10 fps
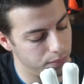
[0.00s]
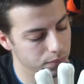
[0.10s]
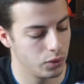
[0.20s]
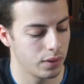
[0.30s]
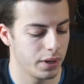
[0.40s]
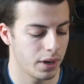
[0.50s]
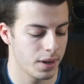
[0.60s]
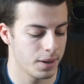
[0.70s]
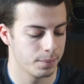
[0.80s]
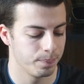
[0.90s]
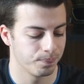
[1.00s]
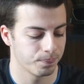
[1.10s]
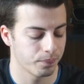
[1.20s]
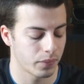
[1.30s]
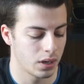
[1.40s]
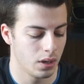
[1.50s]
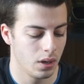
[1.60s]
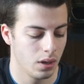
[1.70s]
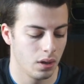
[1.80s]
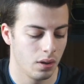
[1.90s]
non aver um,
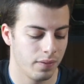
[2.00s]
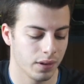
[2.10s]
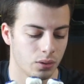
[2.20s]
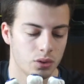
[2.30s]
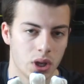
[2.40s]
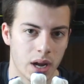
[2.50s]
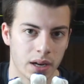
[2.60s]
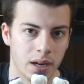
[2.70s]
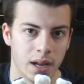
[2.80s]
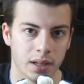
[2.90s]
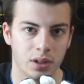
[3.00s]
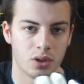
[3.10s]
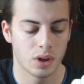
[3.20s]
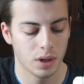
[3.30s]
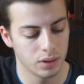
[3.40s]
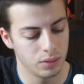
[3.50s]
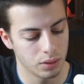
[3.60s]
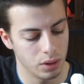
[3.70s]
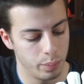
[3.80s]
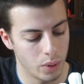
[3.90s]
fatto girare il lattice
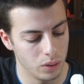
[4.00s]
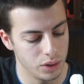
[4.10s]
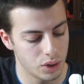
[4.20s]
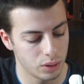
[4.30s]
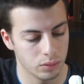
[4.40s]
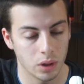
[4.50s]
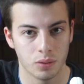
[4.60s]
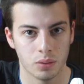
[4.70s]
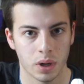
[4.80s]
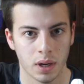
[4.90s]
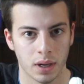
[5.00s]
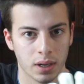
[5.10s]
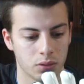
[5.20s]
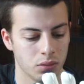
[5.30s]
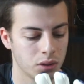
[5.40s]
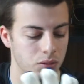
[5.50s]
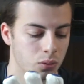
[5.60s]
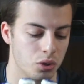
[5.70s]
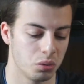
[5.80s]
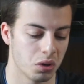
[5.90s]
attorno al pollice con una chiusura, con una
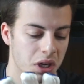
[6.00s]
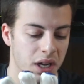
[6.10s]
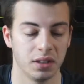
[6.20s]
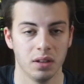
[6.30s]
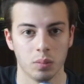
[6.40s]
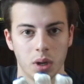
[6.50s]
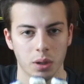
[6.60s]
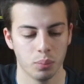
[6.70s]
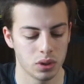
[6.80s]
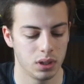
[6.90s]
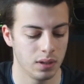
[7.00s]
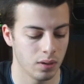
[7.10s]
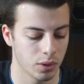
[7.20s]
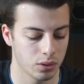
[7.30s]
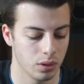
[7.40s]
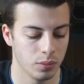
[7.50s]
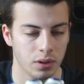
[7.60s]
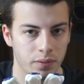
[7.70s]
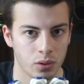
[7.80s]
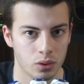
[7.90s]
cucitura negativa ma anche positiva ma
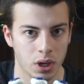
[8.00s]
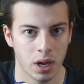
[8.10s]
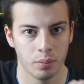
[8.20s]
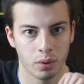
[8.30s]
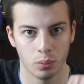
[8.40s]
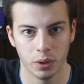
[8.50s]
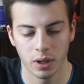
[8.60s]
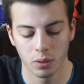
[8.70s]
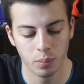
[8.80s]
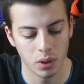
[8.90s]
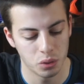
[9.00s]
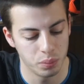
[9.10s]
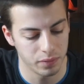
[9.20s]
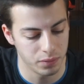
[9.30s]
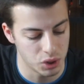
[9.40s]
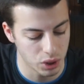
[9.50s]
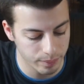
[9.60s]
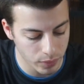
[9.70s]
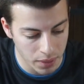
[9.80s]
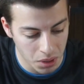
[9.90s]
solamente farlo girare per aumentare un po' la superficie
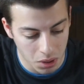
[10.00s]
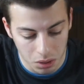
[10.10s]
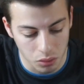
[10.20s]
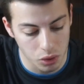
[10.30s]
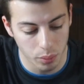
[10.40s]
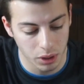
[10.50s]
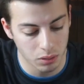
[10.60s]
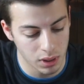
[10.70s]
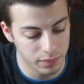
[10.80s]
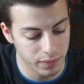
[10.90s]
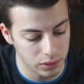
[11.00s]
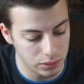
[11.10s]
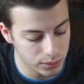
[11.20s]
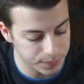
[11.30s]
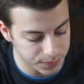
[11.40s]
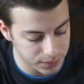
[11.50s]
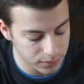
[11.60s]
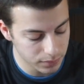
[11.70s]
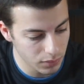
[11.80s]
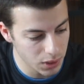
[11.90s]
non so perché non l'hanno fatto
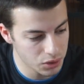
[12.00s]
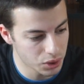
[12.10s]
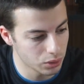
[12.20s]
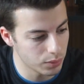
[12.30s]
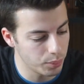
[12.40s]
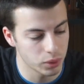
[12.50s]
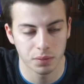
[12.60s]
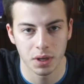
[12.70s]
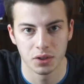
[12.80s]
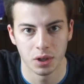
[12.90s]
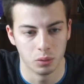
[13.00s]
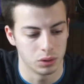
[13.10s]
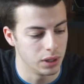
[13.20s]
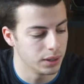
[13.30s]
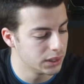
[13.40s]
secondo me poteva essere utile